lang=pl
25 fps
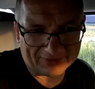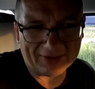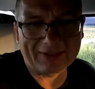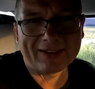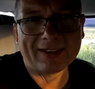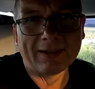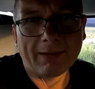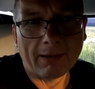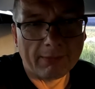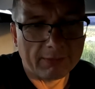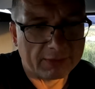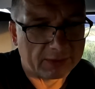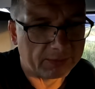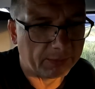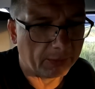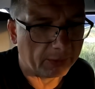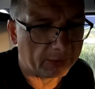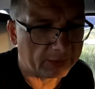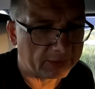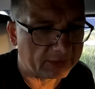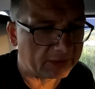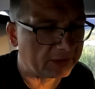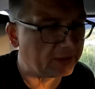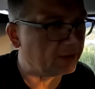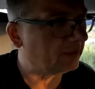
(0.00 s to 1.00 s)
wszystko mamy z
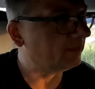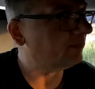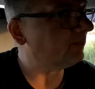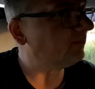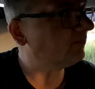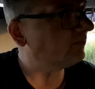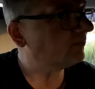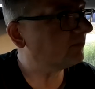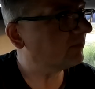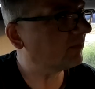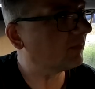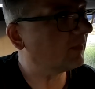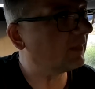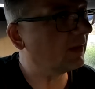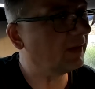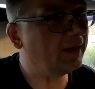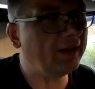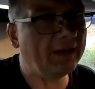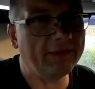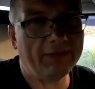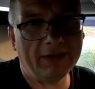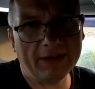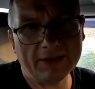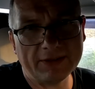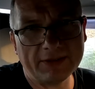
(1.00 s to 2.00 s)
Polski.
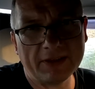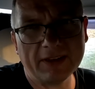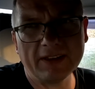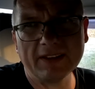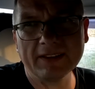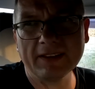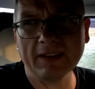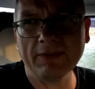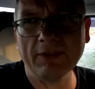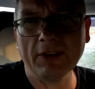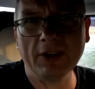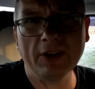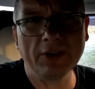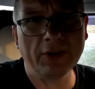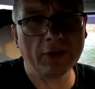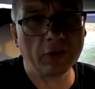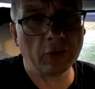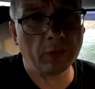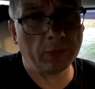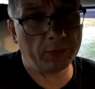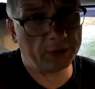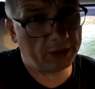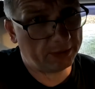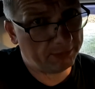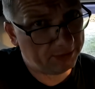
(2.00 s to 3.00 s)
Na Węgrzech za wiele nie
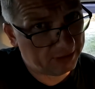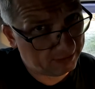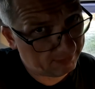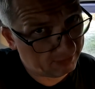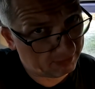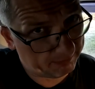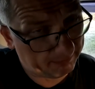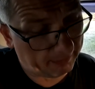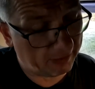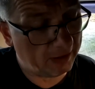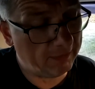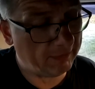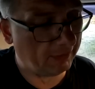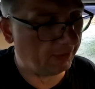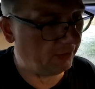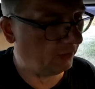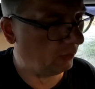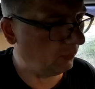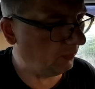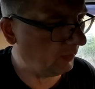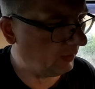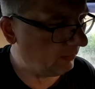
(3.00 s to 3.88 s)
kupujemy. Nawet paliwa nie